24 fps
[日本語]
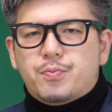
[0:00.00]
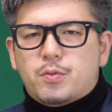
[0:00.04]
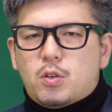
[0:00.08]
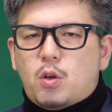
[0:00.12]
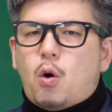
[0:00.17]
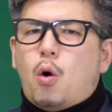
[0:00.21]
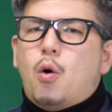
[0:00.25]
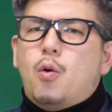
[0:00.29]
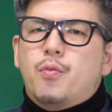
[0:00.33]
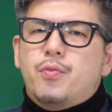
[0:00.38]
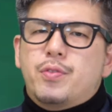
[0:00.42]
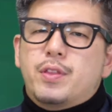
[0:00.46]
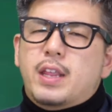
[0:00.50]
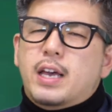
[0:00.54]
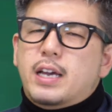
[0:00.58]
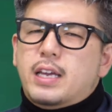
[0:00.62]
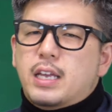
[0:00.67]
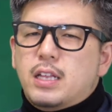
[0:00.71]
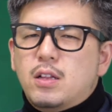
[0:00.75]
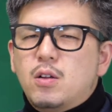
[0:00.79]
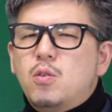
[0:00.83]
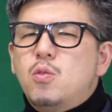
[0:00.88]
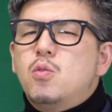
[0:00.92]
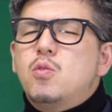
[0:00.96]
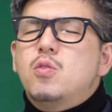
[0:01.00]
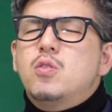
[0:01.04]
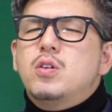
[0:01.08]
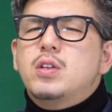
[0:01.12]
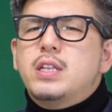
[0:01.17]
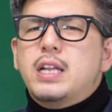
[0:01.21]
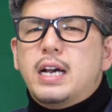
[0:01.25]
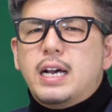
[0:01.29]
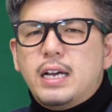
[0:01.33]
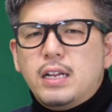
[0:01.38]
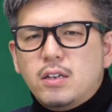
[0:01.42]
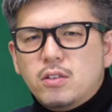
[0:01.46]
こんだけの多い
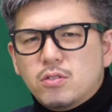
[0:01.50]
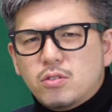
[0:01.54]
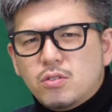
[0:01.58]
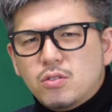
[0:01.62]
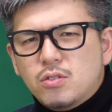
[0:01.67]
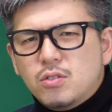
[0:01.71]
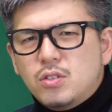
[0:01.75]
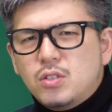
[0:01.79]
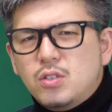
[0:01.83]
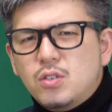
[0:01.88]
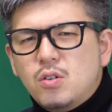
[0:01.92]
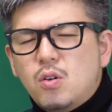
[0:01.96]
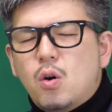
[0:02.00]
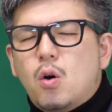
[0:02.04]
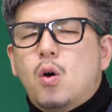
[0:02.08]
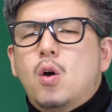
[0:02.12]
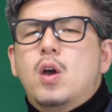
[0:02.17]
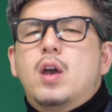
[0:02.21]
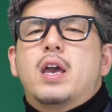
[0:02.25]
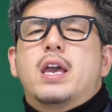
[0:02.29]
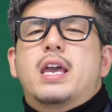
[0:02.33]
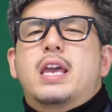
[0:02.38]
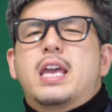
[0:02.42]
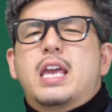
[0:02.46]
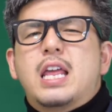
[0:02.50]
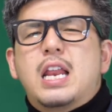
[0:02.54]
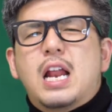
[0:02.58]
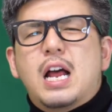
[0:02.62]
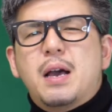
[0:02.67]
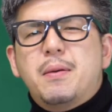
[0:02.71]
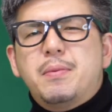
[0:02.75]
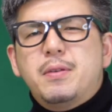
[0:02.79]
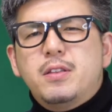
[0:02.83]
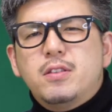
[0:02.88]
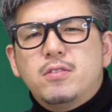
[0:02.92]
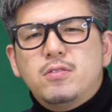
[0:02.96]
中の数字を選
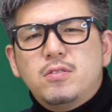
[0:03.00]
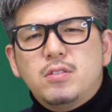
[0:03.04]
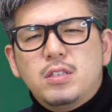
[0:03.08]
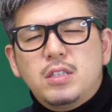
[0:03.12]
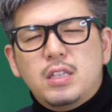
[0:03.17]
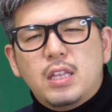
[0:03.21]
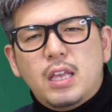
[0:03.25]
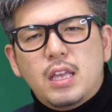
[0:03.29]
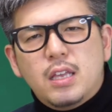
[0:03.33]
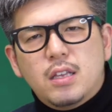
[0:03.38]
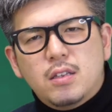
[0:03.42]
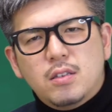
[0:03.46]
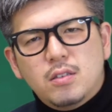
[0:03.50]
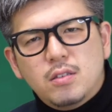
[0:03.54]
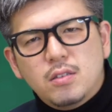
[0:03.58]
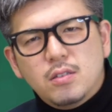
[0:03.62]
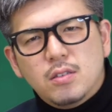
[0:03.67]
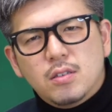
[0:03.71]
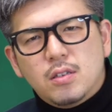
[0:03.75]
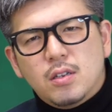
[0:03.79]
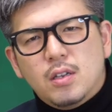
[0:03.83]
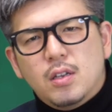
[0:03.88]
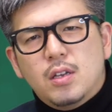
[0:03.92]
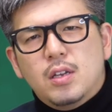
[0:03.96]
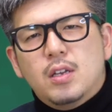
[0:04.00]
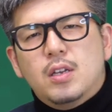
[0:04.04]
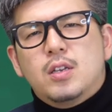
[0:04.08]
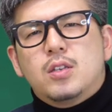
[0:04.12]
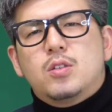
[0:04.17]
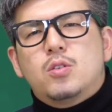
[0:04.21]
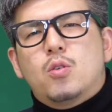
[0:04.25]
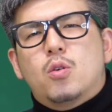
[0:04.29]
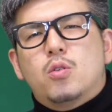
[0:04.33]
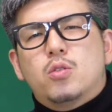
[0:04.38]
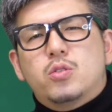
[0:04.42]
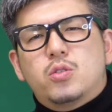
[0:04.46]
び抜いていく、
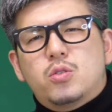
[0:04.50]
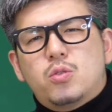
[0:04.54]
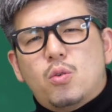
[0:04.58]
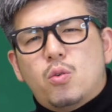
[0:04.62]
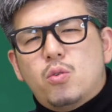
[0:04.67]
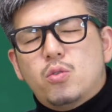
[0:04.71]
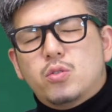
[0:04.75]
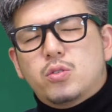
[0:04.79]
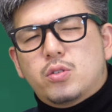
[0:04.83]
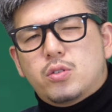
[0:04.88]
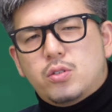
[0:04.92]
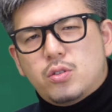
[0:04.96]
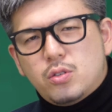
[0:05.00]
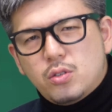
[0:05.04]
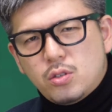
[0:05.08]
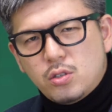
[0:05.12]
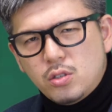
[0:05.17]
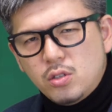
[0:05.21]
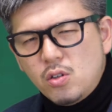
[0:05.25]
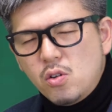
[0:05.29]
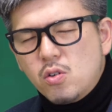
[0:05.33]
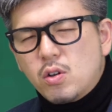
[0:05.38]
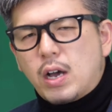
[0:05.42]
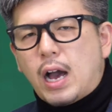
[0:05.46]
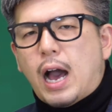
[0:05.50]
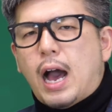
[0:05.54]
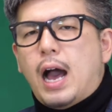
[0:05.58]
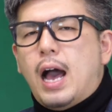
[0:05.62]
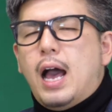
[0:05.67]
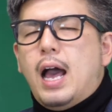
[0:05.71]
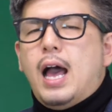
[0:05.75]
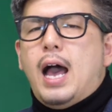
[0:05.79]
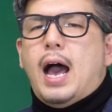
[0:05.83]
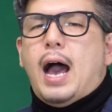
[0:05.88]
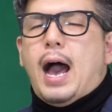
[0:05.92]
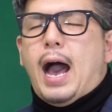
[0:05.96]
予想するのか、
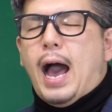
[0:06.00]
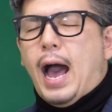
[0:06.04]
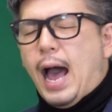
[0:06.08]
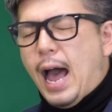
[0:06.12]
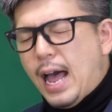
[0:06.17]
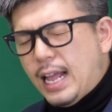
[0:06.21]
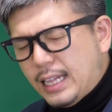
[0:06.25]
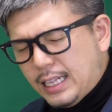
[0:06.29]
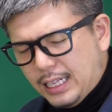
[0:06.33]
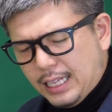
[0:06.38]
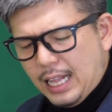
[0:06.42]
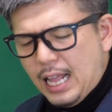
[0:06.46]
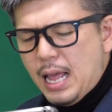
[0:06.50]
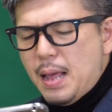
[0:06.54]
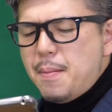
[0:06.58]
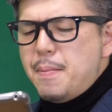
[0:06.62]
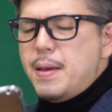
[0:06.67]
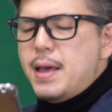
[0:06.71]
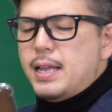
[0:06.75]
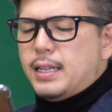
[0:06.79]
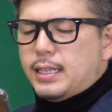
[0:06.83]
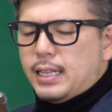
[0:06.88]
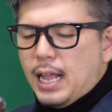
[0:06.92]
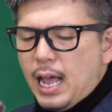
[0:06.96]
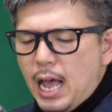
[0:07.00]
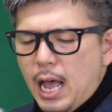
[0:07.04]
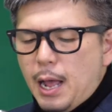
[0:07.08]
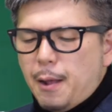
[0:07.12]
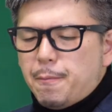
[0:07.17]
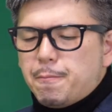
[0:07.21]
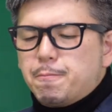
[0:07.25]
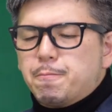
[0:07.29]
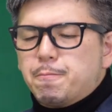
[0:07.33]
はたまた